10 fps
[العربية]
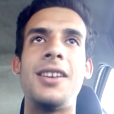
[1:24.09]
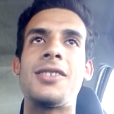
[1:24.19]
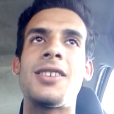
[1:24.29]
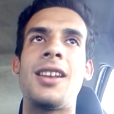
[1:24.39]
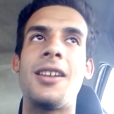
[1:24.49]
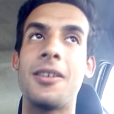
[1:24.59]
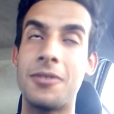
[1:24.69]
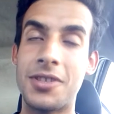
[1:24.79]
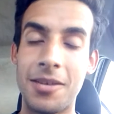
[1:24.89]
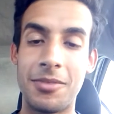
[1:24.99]
إن شاء الله
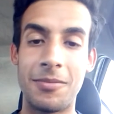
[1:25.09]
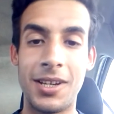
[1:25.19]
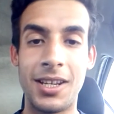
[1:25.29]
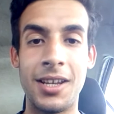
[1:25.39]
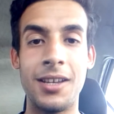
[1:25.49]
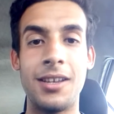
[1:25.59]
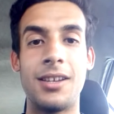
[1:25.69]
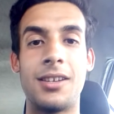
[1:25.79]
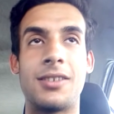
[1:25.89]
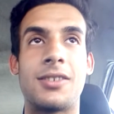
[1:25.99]
كل شيء بالبركة
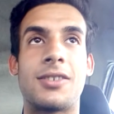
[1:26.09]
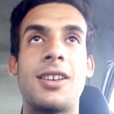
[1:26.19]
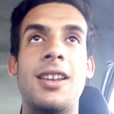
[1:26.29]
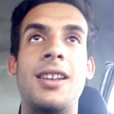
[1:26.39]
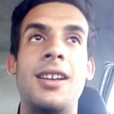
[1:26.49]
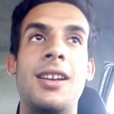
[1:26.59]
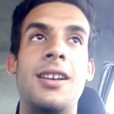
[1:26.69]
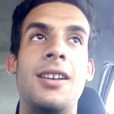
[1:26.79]
إن شاء الله